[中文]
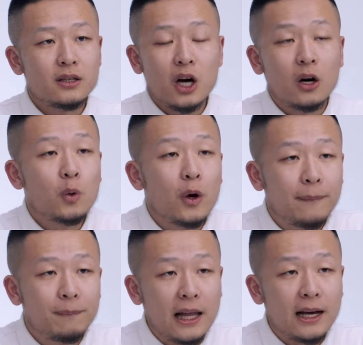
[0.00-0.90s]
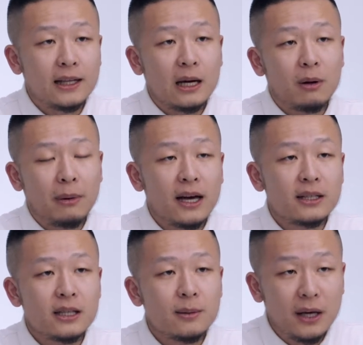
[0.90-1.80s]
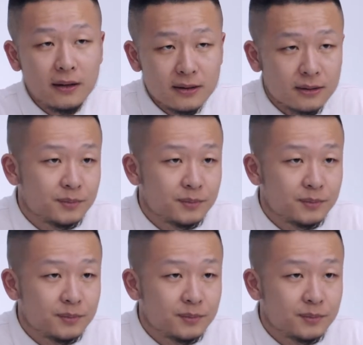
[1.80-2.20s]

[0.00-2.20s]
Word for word: 成员来给他们拍一些片子。